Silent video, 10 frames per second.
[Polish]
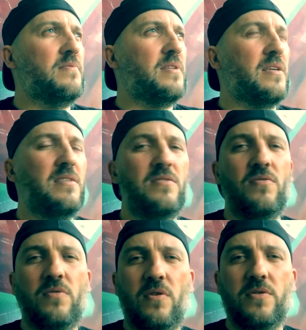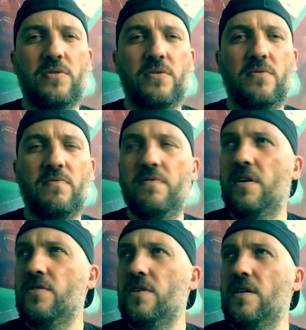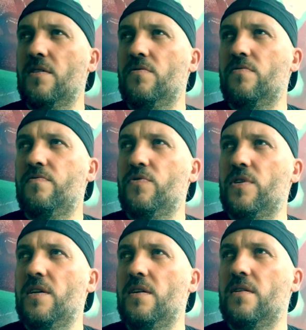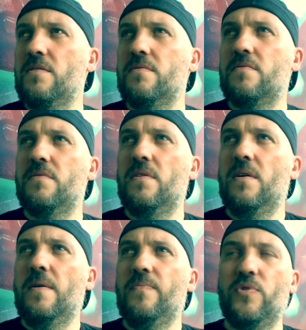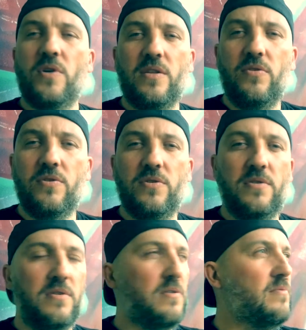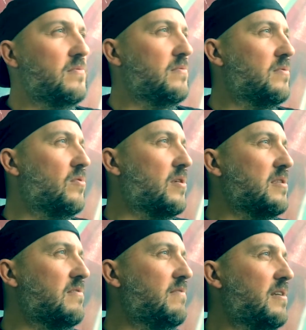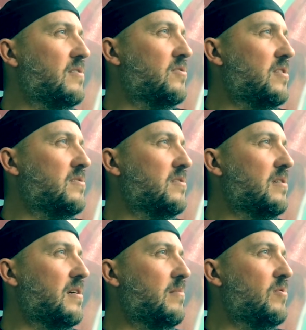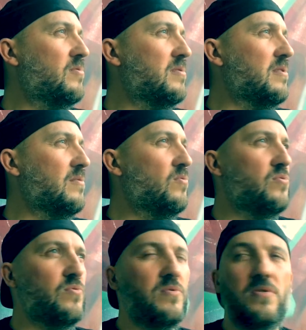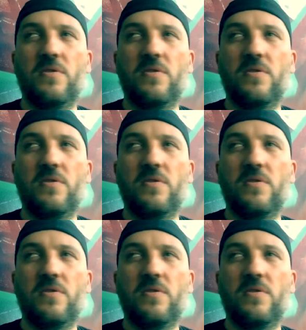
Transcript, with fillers: takiej zdolności do wyrażania, do tworzenia, do radości, do okazywania rzeczy, emocji, uczuć.